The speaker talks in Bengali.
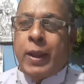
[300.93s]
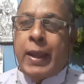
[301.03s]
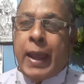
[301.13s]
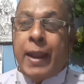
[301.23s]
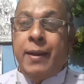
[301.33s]

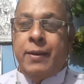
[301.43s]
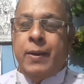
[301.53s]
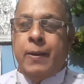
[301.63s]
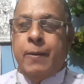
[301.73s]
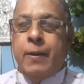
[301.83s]
জ্ঞান
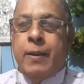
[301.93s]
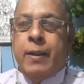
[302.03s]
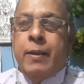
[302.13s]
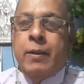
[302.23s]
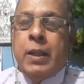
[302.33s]

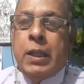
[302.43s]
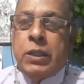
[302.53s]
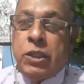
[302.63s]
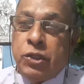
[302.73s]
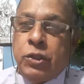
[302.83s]

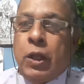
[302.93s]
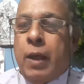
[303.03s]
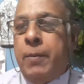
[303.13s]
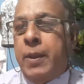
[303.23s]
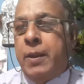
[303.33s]
সৃষ্টি
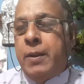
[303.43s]
হবে